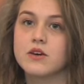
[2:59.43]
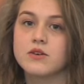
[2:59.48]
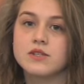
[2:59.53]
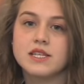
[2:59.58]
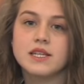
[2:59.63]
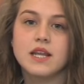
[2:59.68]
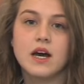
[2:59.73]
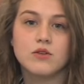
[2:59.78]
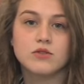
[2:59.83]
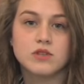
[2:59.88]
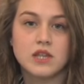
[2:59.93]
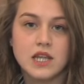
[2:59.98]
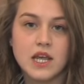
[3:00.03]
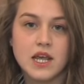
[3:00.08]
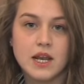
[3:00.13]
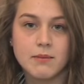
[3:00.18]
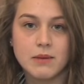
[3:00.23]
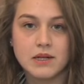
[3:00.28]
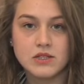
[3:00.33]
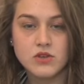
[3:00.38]
così da
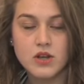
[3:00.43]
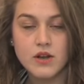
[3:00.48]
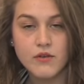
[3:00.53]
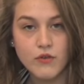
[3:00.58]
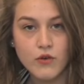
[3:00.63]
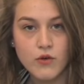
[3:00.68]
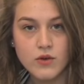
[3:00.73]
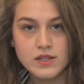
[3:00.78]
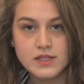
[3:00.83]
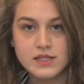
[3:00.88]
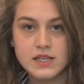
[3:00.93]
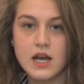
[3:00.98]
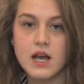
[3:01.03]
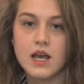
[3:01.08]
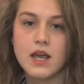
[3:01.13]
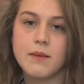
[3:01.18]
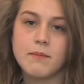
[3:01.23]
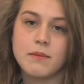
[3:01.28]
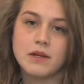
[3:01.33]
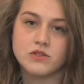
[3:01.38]
ottenere maggiore
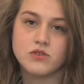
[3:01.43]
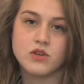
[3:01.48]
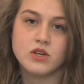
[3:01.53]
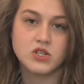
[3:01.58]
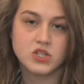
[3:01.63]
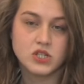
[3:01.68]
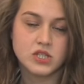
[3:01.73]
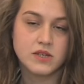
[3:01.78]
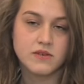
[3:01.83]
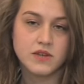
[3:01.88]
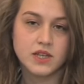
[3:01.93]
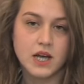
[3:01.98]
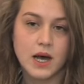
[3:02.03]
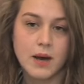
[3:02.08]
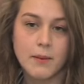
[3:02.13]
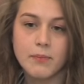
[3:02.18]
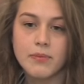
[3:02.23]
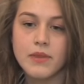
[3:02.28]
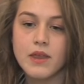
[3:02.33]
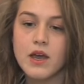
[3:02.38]
forza e maggiore
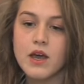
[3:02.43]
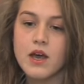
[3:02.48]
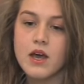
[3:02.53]
incisività.